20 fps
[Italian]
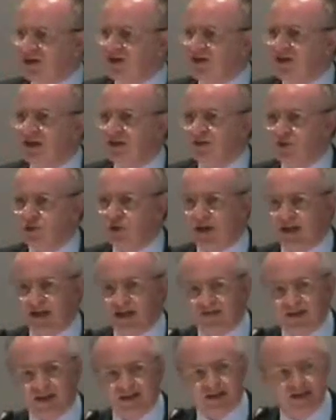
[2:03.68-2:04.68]
facile,
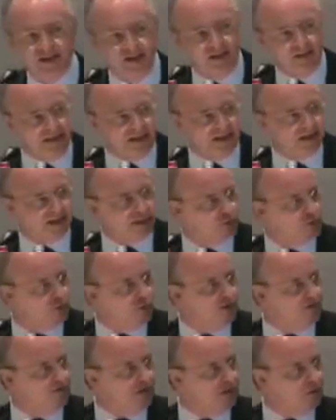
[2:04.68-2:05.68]
d'ora in avanti gli
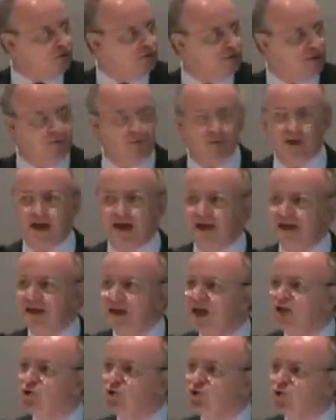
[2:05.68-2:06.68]
amministratori vanno in
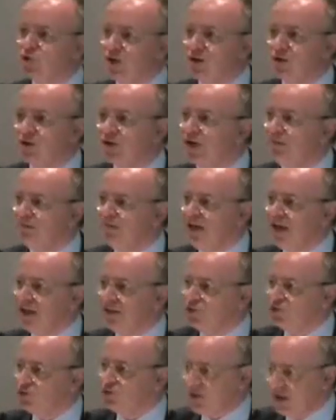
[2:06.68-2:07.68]
tribunale e giurano che il
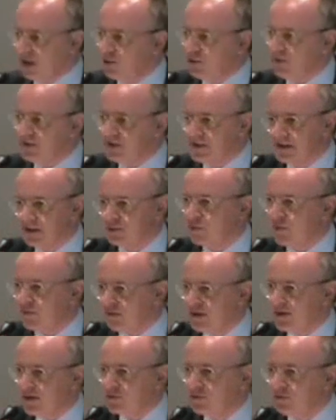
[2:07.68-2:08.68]
bilancio che hanno
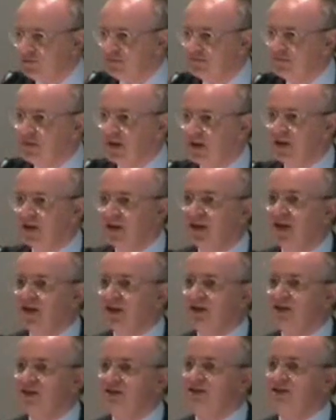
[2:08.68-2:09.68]
presentato è vero.
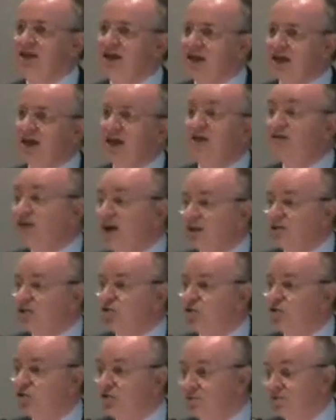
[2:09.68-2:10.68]
Se è
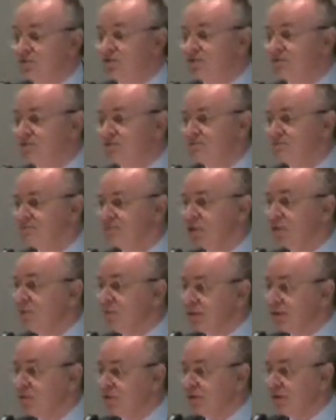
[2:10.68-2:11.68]
falso,
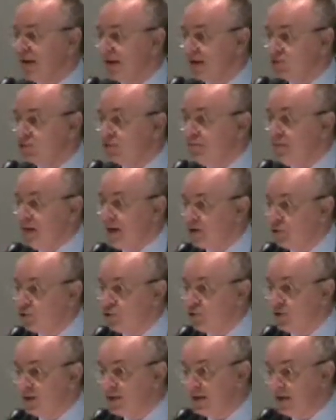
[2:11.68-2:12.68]
commettono il reato di
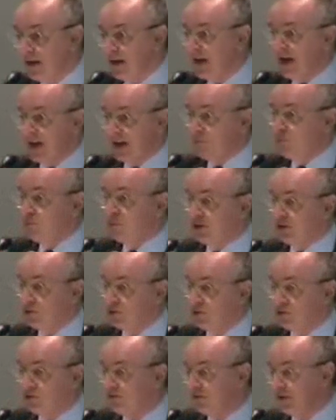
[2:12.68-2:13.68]
pergiuri che là è
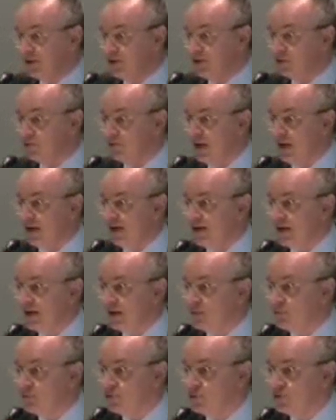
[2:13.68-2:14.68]
punito con 25 anni
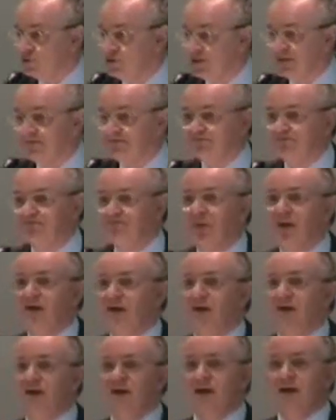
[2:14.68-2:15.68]
di reclusione.
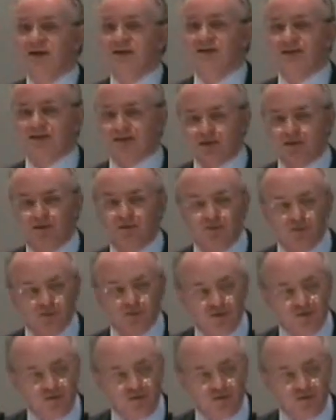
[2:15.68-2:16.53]
C'è stato un